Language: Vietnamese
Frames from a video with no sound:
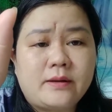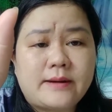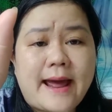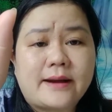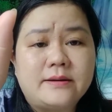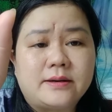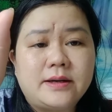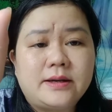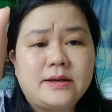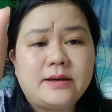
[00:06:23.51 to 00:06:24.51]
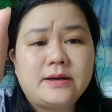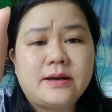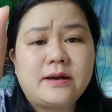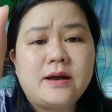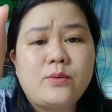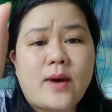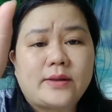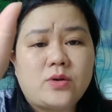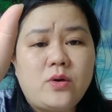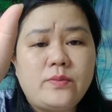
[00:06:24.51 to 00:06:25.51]
đạt được cái, cái cái cái kết quả
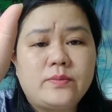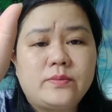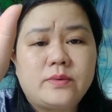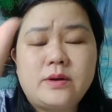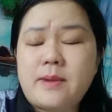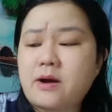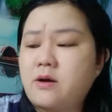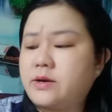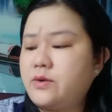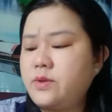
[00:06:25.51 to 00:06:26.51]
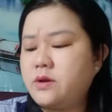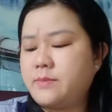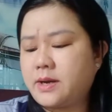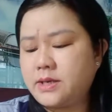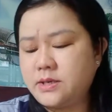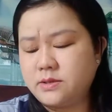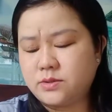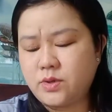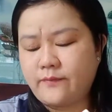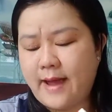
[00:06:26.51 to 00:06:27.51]
tốt chứ mà còn nếu như mà cái
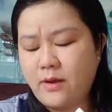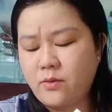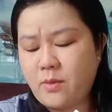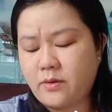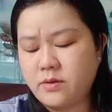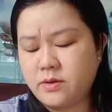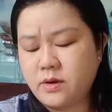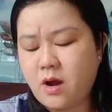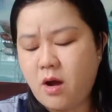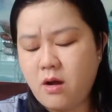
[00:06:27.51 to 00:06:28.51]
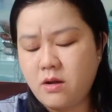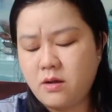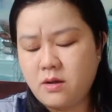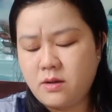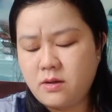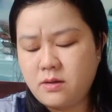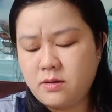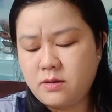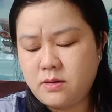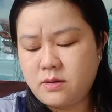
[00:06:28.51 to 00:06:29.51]
đường xuất phát của mọi người nó có
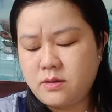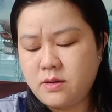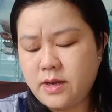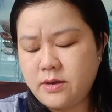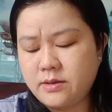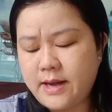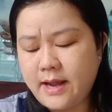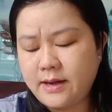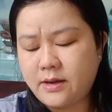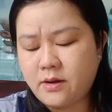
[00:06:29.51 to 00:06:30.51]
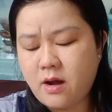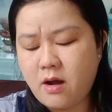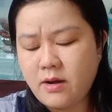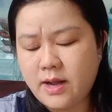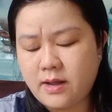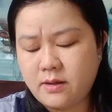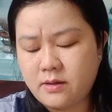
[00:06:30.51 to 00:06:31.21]
như cái đường nét này nó có nè